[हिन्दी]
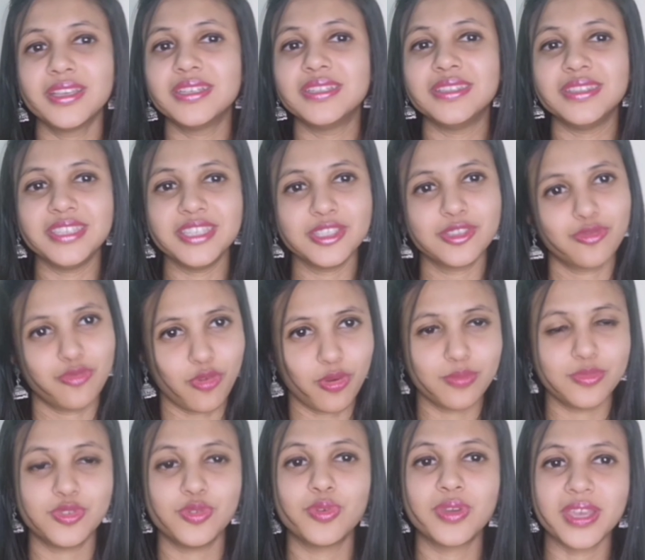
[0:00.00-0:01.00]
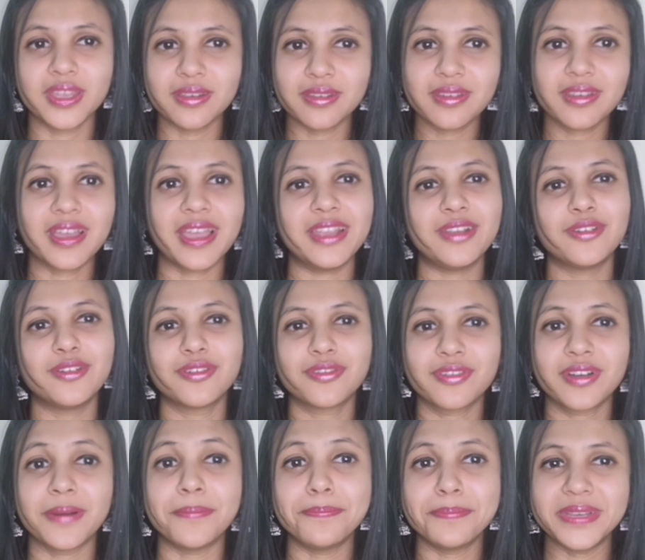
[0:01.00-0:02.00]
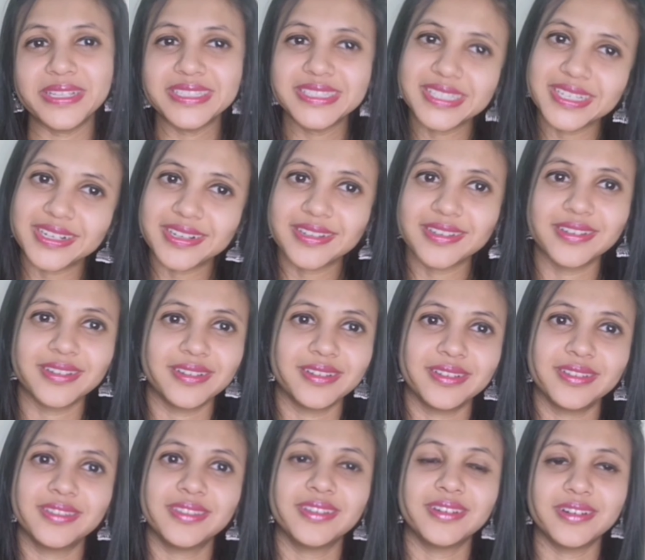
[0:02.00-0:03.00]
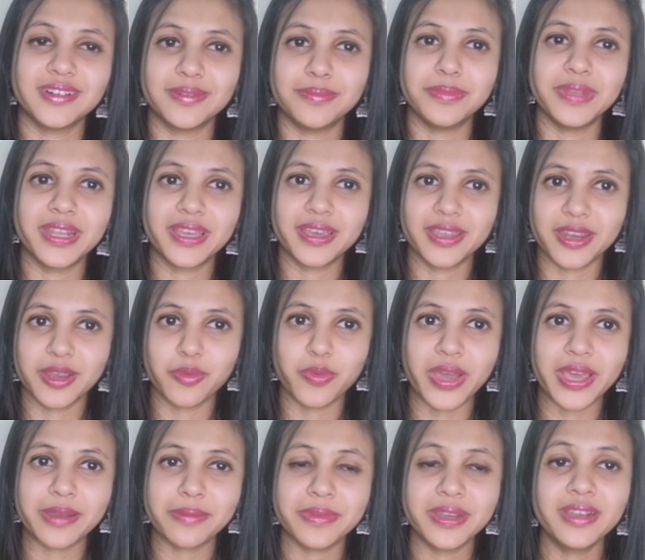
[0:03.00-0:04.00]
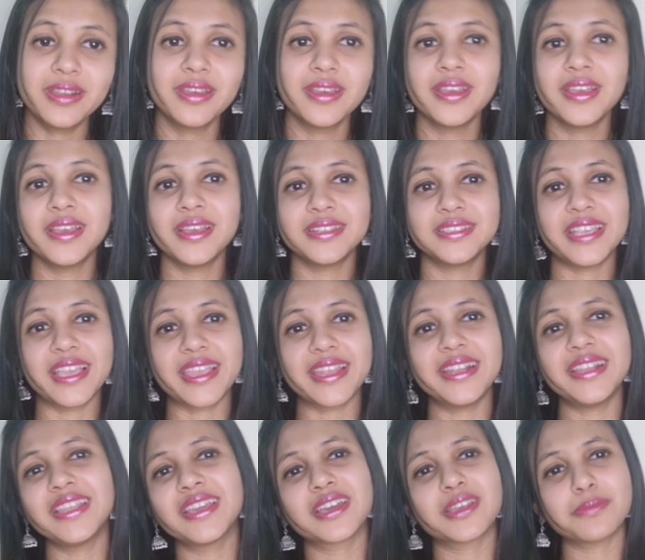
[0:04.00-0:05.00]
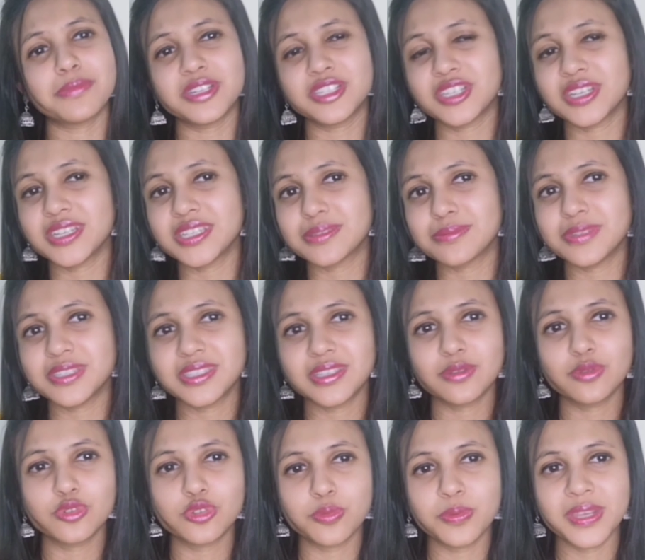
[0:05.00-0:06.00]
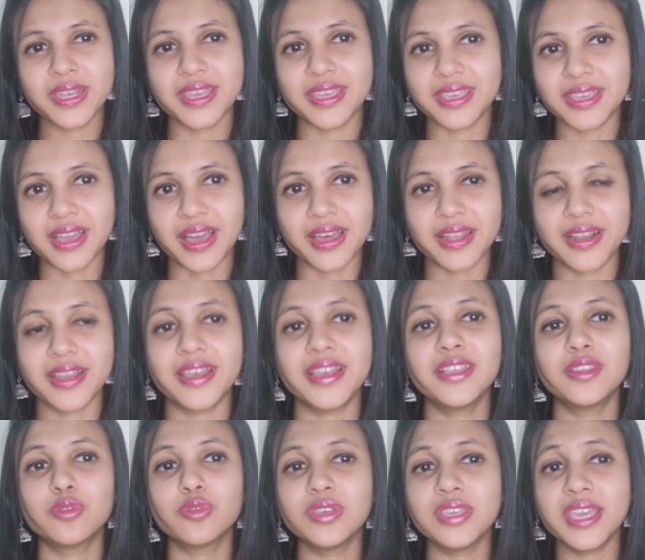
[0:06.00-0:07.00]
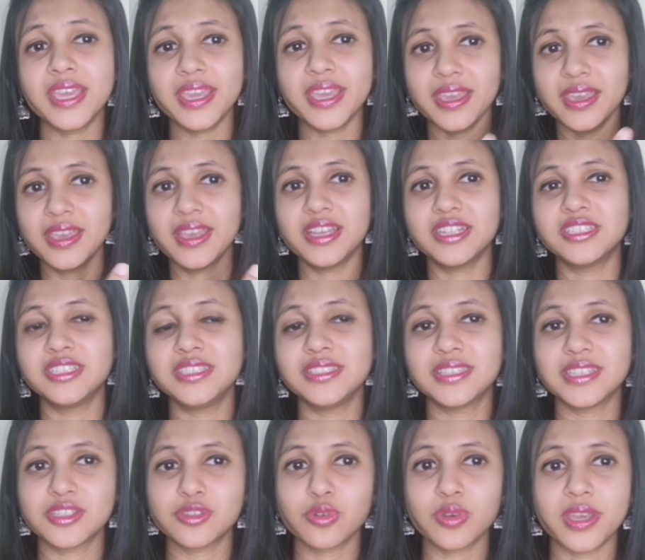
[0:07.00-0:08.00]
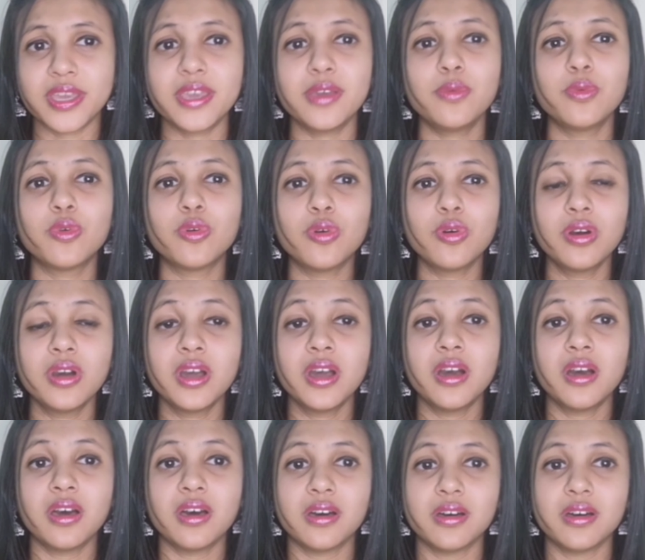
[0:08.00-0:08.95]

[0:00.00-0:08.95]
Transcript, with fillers: है इन दीज फॉर्म्स यू कैन काइंड ऑफ कंपेंसेट द मिल्क रिक्वायरमेंट सेकेंडली अगर बच्चा इसमें से कुछ भी नहीं खा रहा है तो ये चीज़ें जो है वो